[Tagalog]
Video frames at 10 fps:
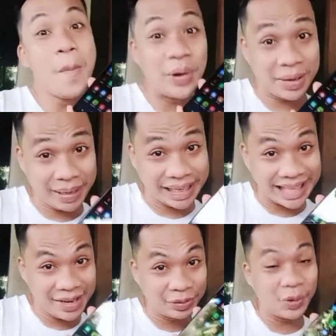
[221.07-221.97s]
Murang makita na
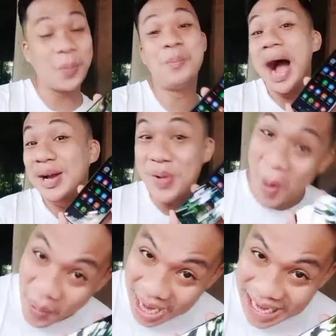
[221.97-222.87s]
jud ko oh, bag-o
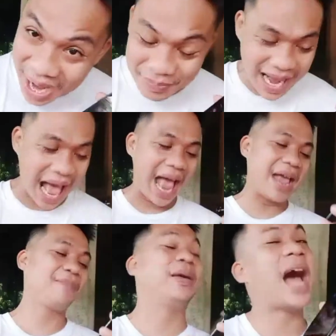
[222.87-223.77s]
nga lablay
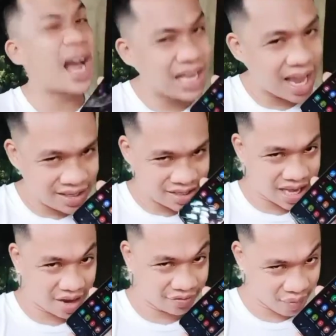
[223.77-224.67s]
pinaagi ani nga cellphone.